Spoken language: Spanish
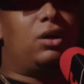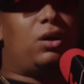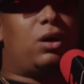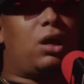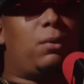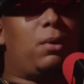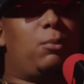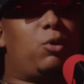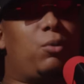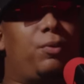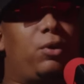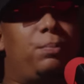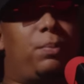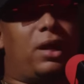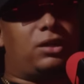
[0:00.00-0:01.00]
Ok, vámonos
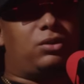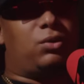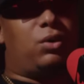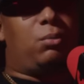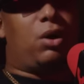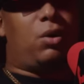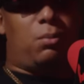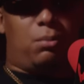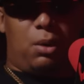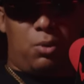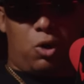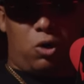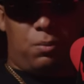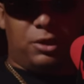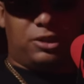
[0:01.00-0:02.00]
por paso. Vamos a,
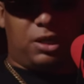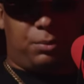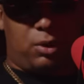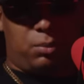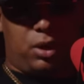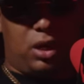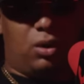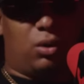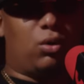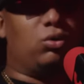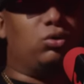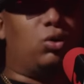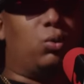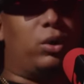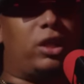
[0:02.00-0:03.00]
vamos a comenzar primero
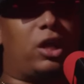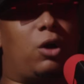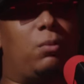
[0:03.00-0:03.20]
con tu vida.